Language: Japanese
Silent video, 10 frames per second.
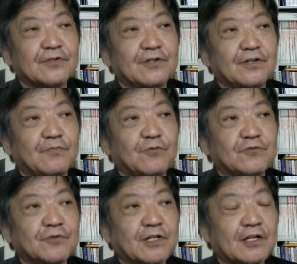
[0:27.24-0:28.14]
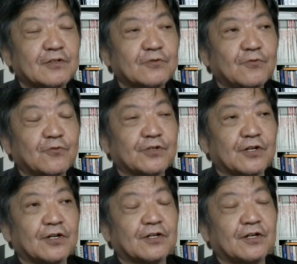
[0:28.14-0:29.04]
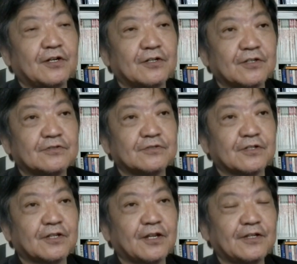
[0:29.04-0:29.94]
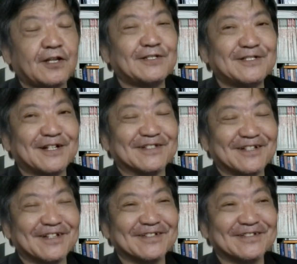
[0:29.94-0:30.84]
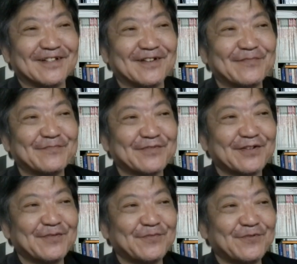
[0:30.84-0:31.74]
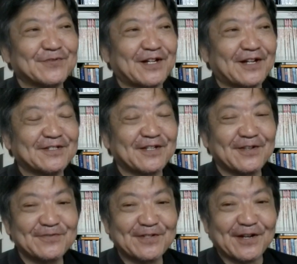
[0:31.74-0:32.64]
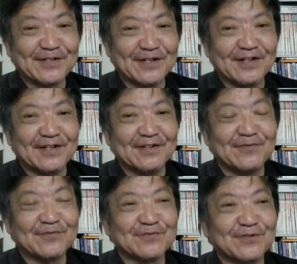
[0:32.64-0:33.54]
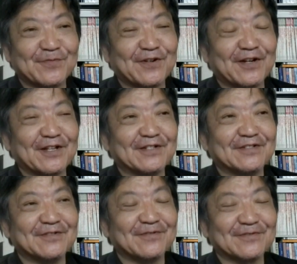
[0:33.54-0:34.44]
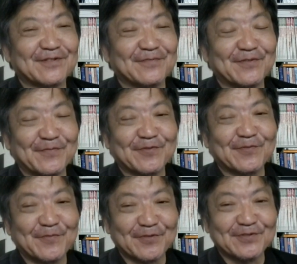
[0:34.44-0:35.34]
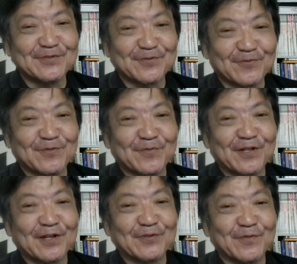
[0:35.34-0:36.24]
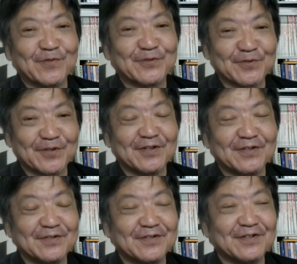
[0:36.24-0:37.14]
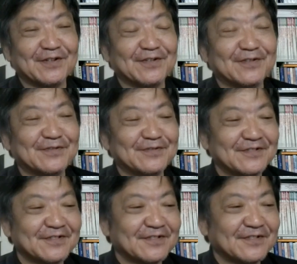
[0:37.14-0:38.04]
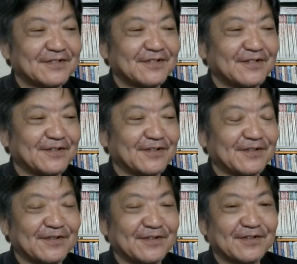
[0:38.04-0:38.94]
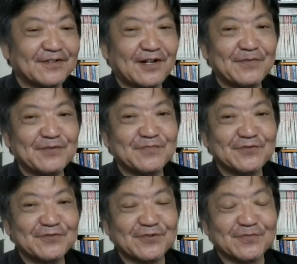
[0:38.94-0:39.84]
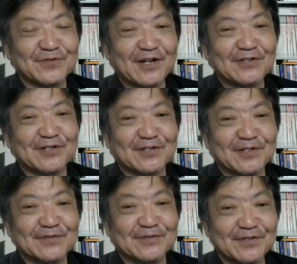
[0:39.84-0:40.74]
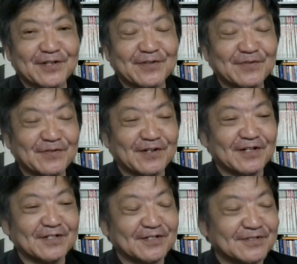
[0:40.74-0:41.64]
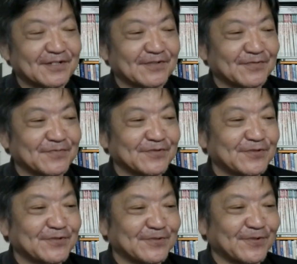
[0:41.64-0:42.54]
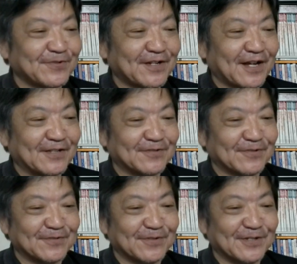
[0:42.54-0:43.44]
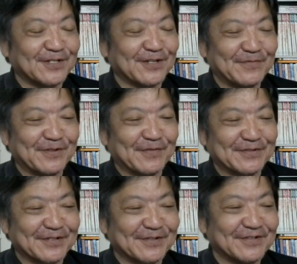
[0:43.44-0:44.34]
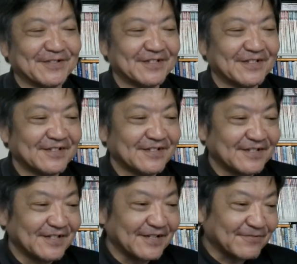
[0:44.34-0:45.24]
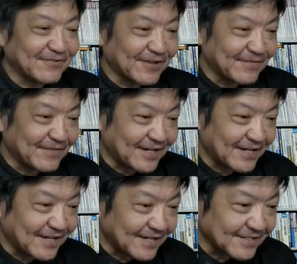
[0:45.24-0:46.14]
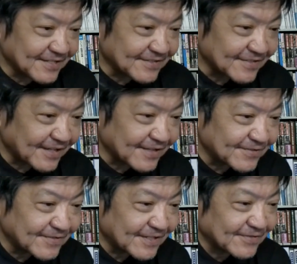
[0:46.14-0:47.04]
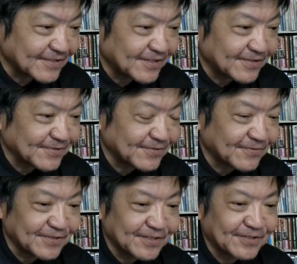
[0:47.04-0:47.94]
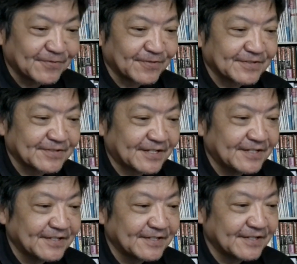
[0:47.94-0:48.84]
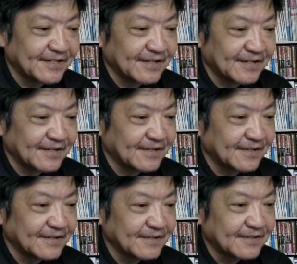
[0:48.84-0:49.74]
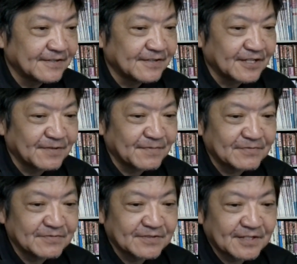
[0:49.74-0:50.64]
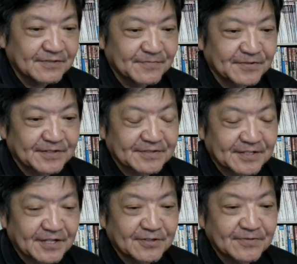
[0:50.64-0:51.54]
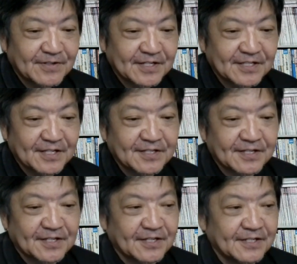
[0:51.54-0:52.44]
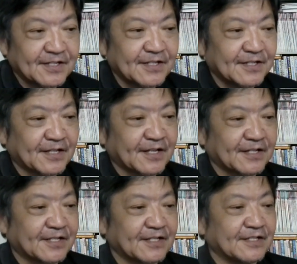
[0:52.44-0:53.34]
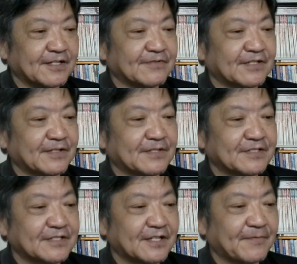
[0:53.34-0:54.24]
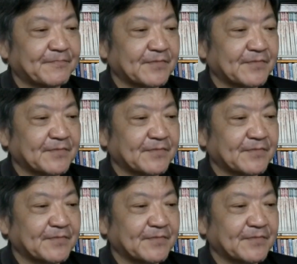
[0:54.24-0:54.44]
けど、えー、僕の担当者がですね、定年になってですね、もう3年ぐらいね、送ってもらえない、送ももうずっと送ってもらえないと思うんですけどね。えーえー、紙の文春読むの大好きだったんですけどね、今はですね、この文春オンラインというのをですね、見てますけど、えー、これはですね、10月26日号ですか、あ今売ってるもんですかね、18日に出た記事でございますね。